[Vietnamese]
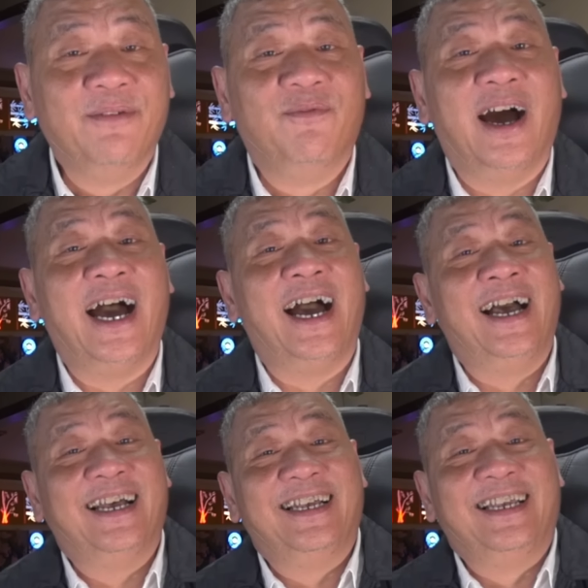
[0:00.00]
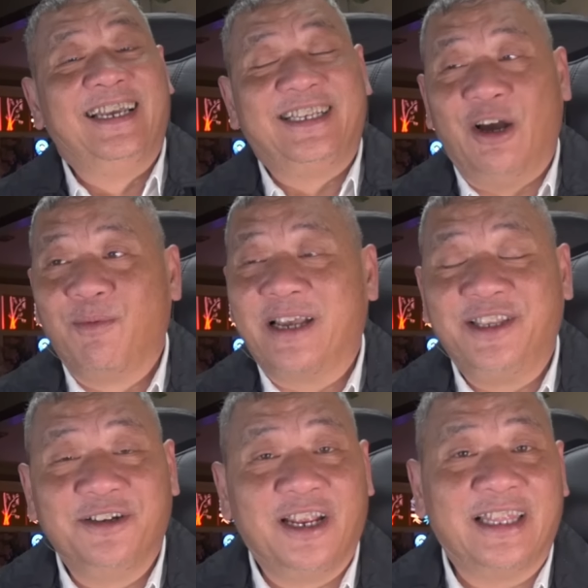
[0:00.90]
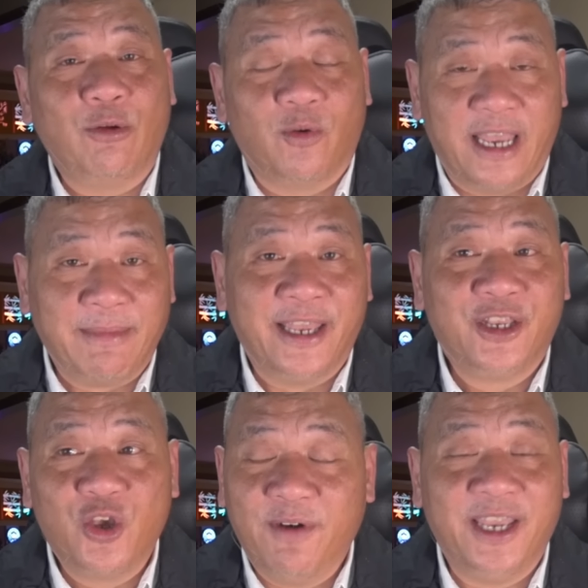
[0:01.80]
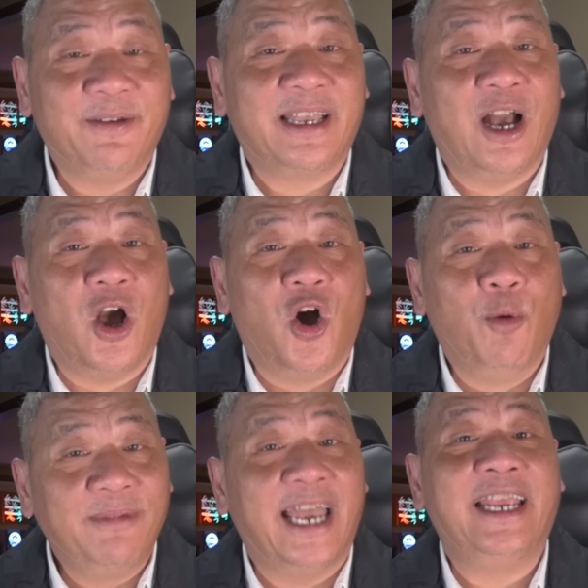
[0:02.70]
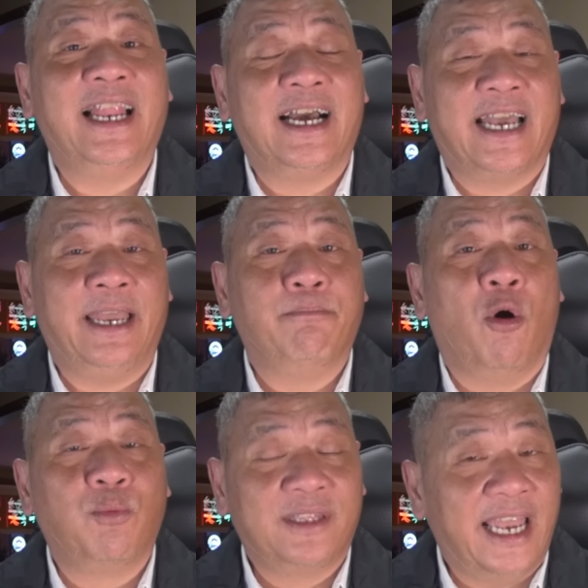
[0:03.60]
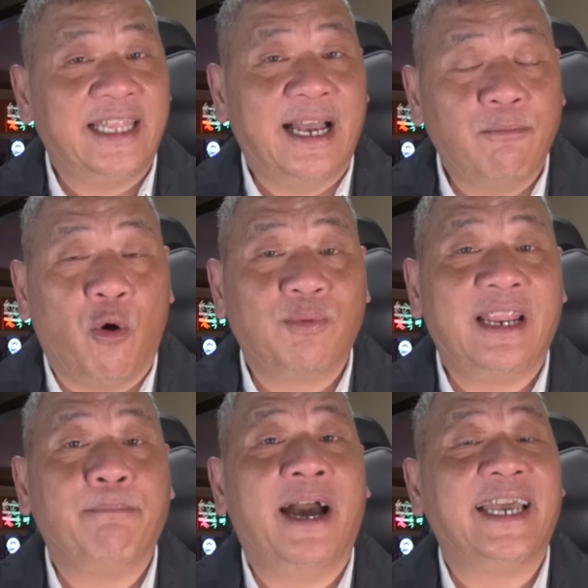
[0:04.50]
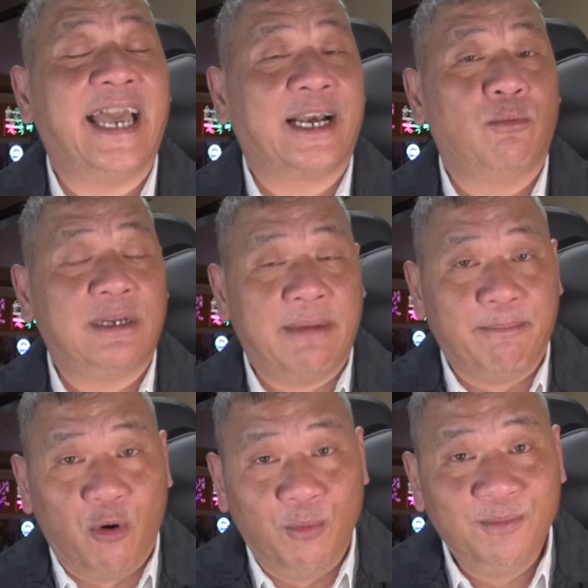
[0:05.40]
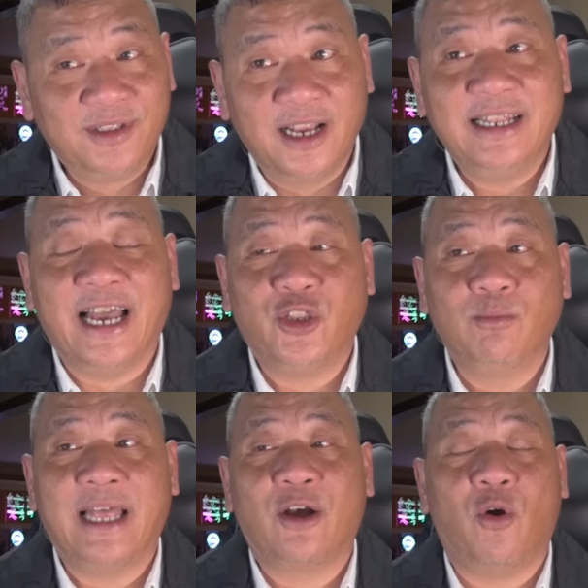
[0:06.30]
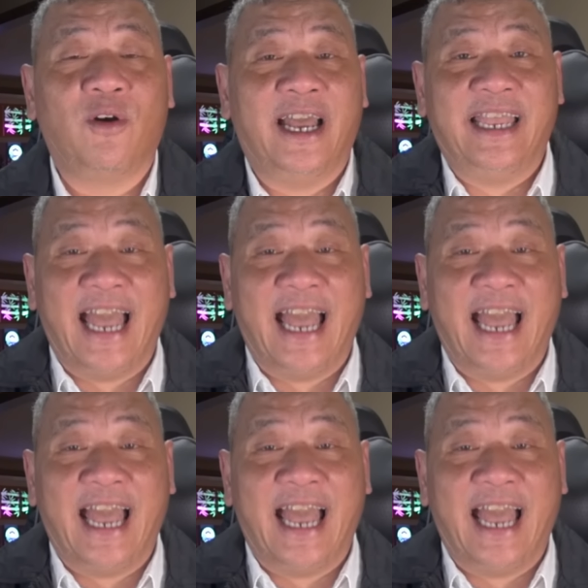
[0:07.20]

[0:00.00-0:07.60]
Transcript: Và trong cái chương trình thảo luận ngày hôm nay, quý vị, Hôm nay là ngày 1 tây tháng 1 năm 2024, tức là chúng ta còn ngày